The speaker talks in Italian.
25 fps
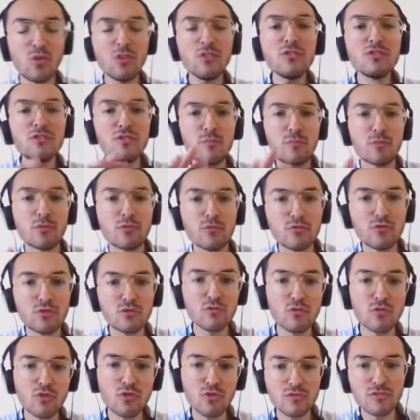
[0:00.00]
quando si produce
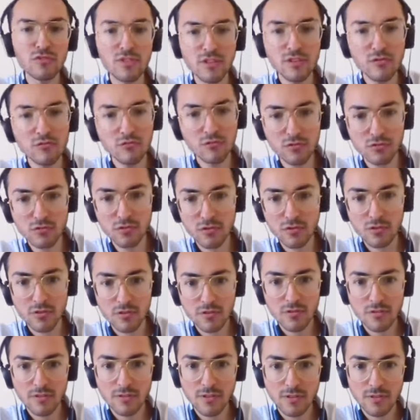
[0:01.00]
un contenuto,
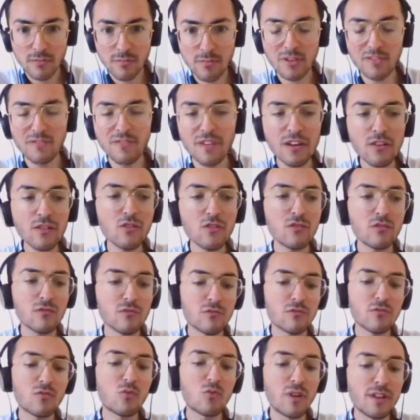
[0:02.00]
per
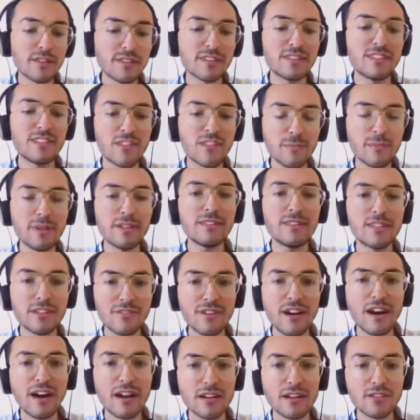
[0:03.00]
farlo qualitativamente
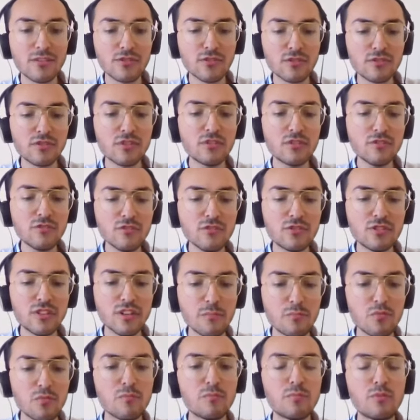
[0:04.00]
valido, secondo te
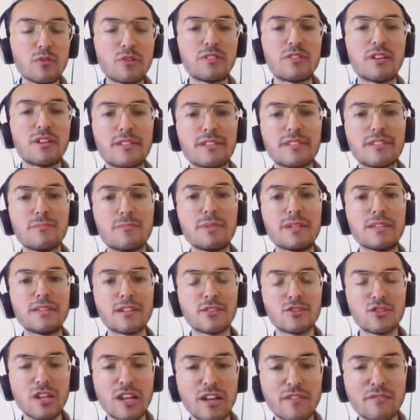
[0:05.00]
è più importante
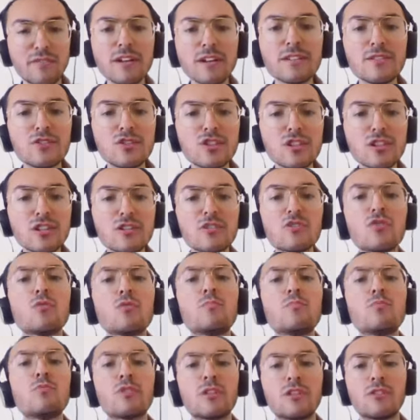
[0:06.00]
metterci la faccia
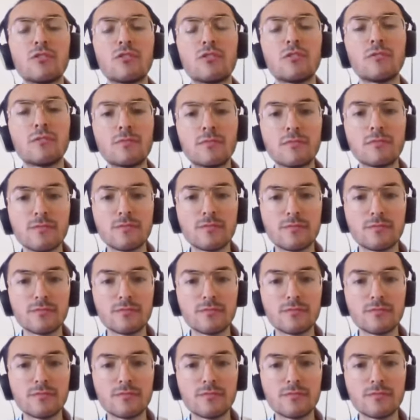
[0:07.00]
oppure no?